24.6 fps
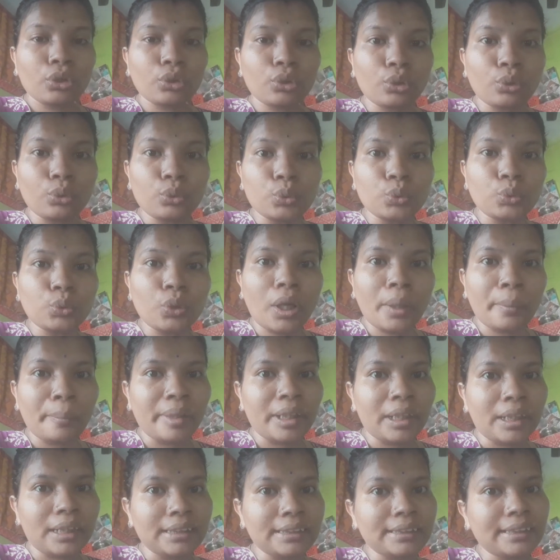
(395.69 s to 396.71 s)
तो हुआ
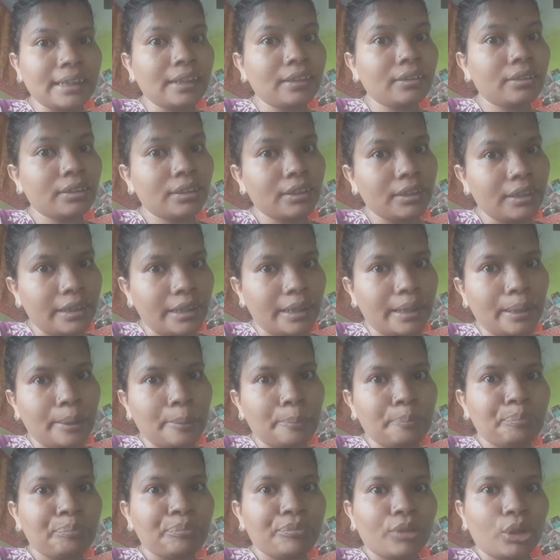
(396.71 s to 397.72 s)
मेरे साथ ये
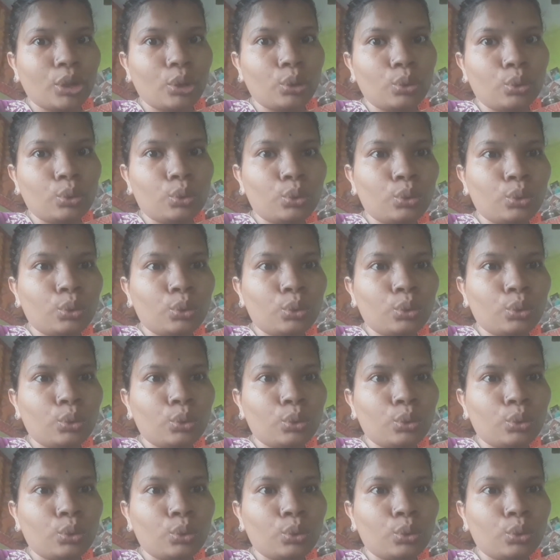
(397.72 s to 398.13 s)
तो